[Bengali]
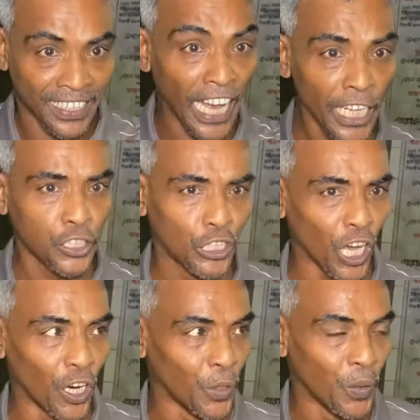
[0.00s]

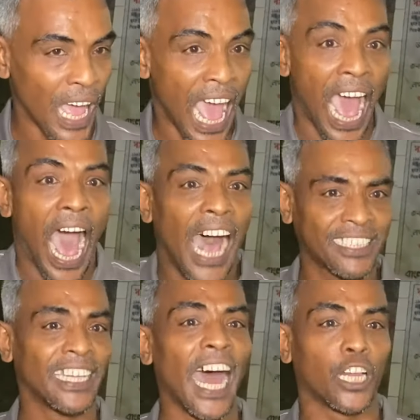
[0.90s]
কিন্তু
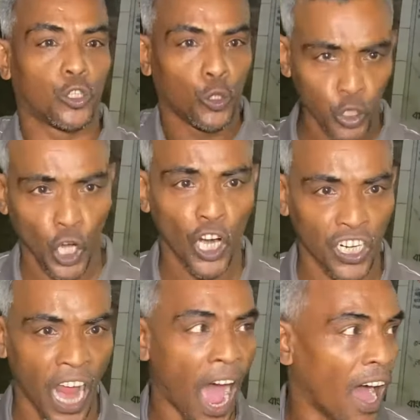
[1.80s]
হাসিনার
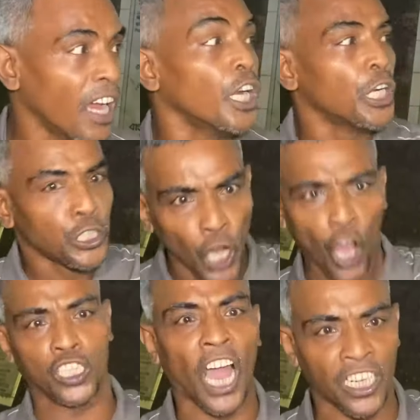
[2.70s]
তুষররা
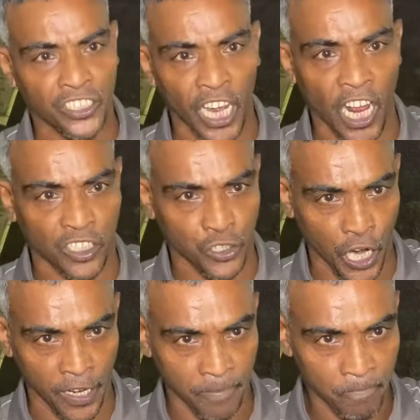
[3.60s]
সরকার চালাচ্ছে